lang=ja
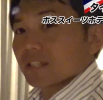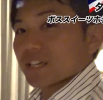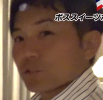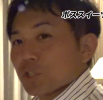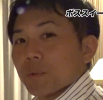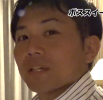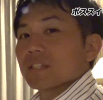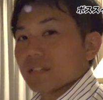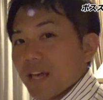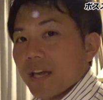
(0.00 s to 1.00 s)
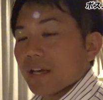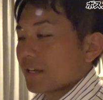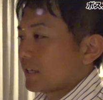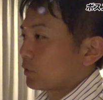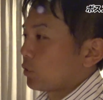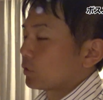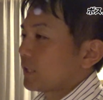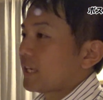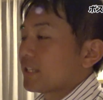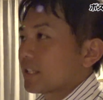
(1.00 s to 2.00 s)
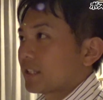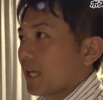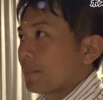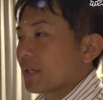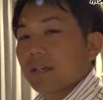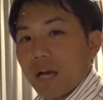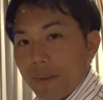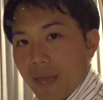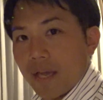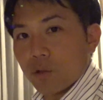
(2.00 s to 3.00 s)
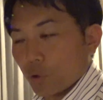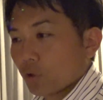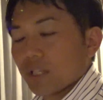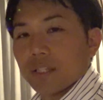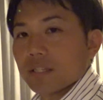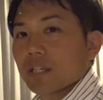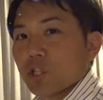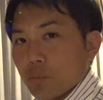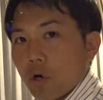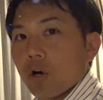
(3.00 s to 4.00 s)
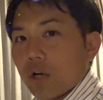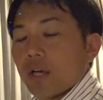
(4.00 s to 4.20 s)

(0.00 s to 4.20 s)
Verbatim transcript: えそれではですねえっとタイに来て3日目の夜なんですけれども